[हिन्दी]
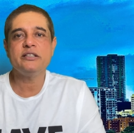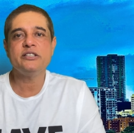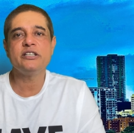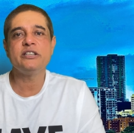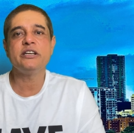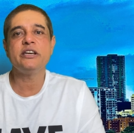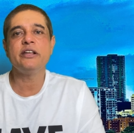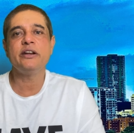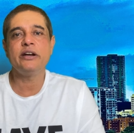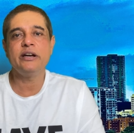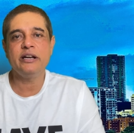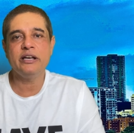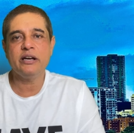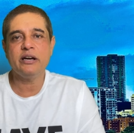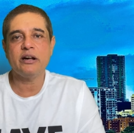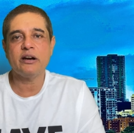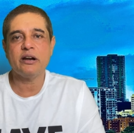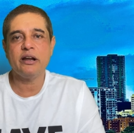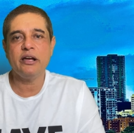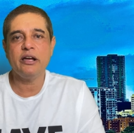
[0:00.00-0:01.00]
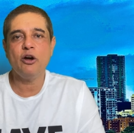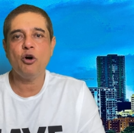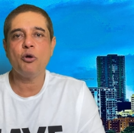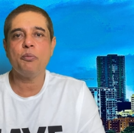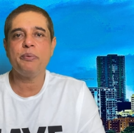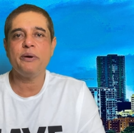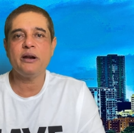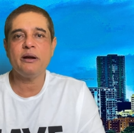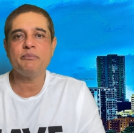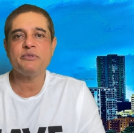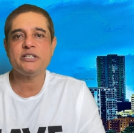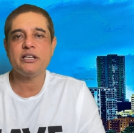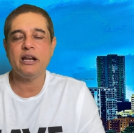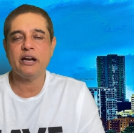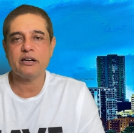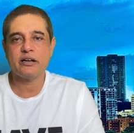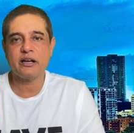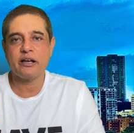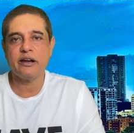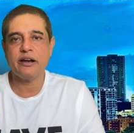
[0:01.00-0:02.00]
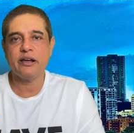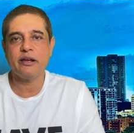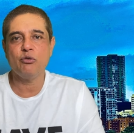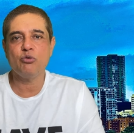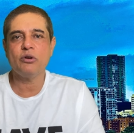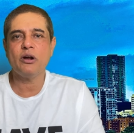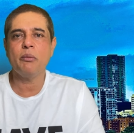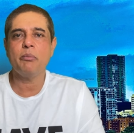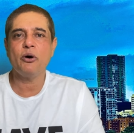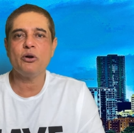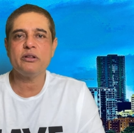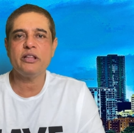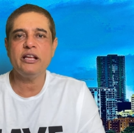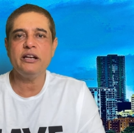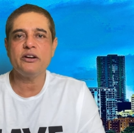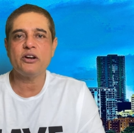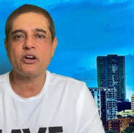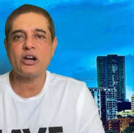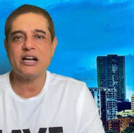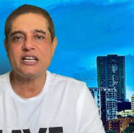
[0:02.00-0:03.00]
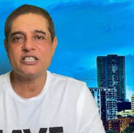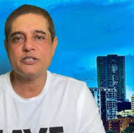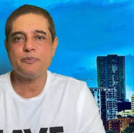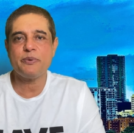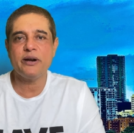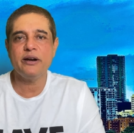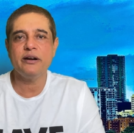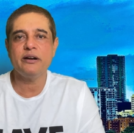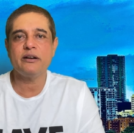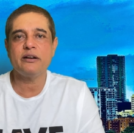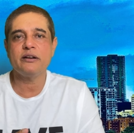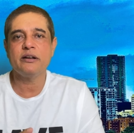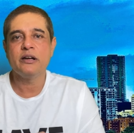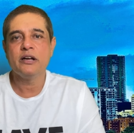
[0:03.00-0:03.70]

जिनकी रीडिंग कर रहे हैं और फिर हम सिलेक्ट करेंगे उनका बहुत ही ट्रांसपेरेंट